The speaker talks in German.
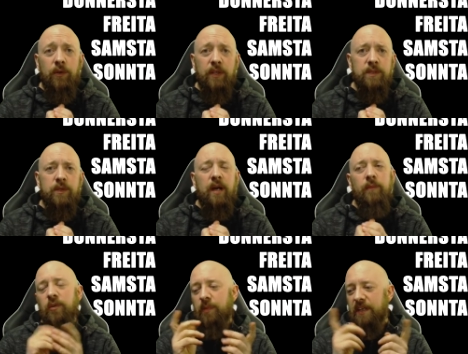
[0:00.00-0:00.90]
Dazu kamen
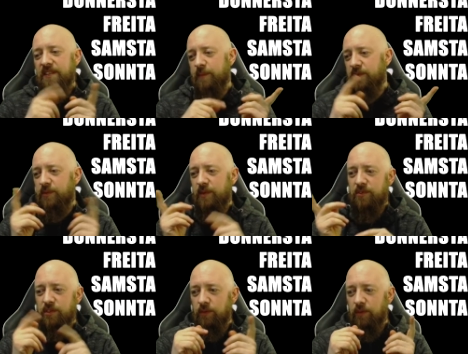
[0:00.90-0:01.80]
noch ein paar
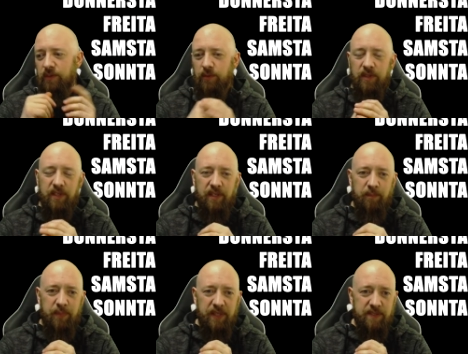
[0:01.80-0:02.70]
Subscription und, und äh,
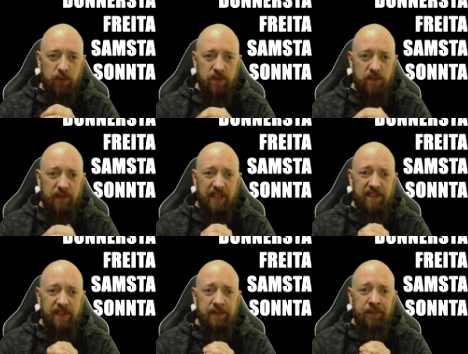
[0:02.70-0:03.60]
Bits und so
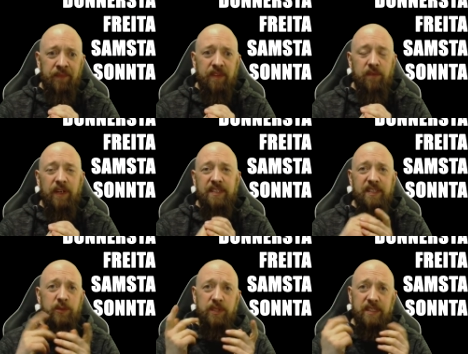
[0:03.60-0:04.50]
weiter. Die werde ich
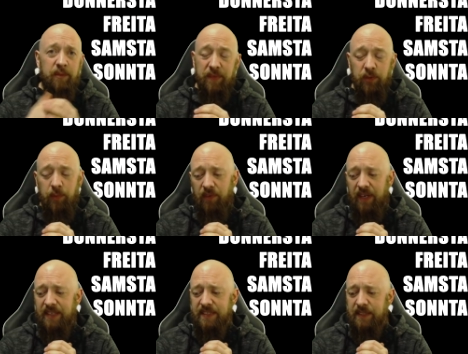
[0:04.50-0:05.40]
natürlich nicht mit
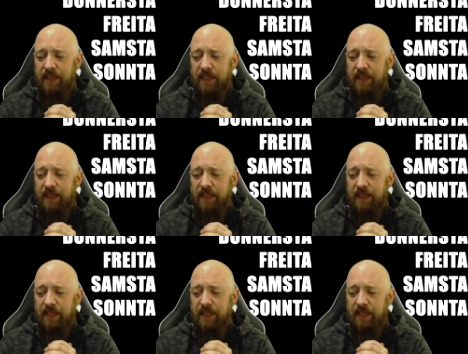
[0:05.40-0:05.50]
überweisen.